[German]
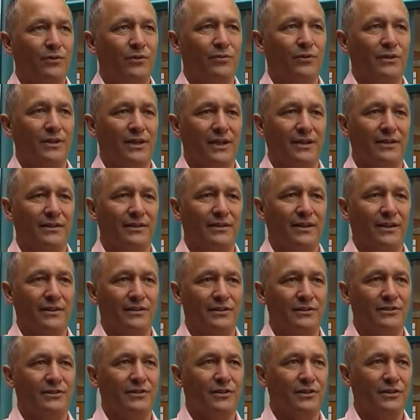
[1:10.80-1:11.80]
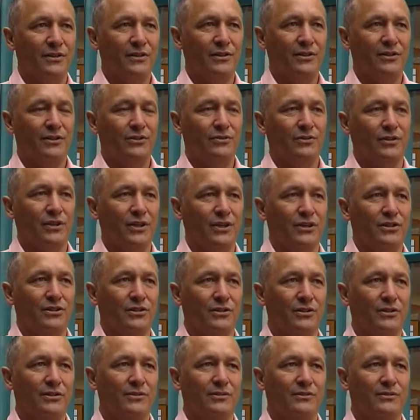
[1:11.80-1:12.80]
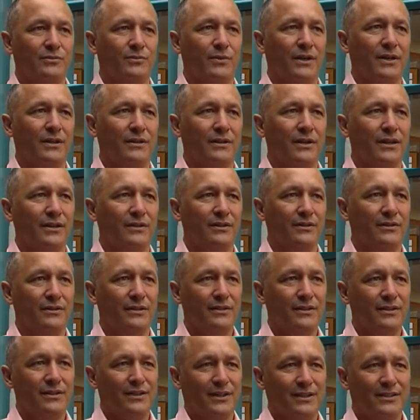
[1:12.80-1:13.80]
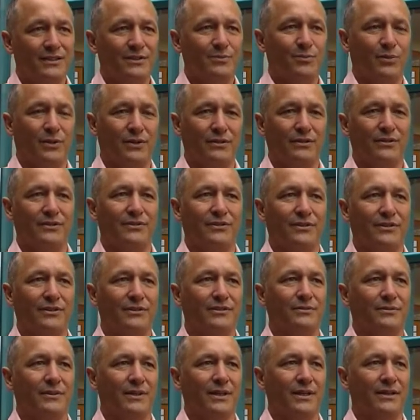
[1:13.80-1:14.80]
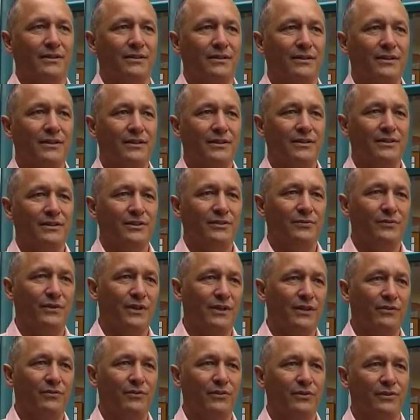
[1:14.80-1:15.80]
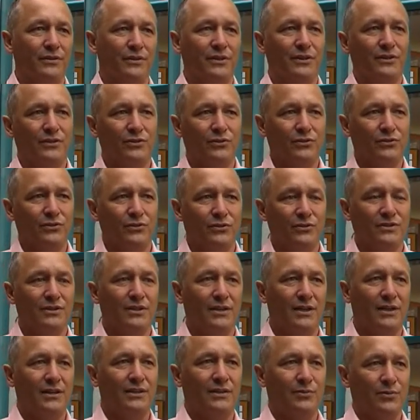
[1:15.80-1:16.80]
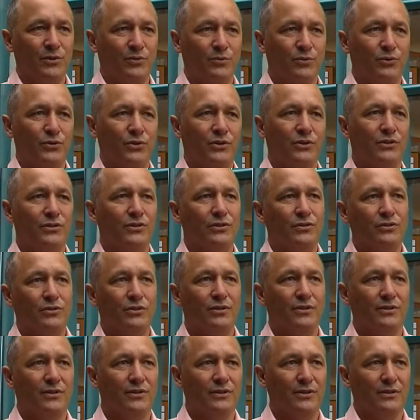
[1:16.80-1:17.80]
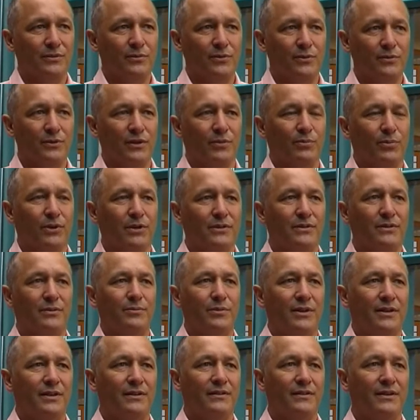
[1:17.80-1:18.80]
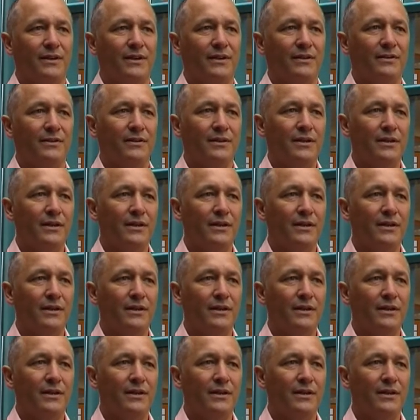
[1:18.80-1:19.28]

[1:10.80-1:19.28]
Wir wollen eine Tanzlocation draus machen, eine Tanzparty soll es werden. Deswegen wird die große Halle mit Bühne und einer Partyband sein.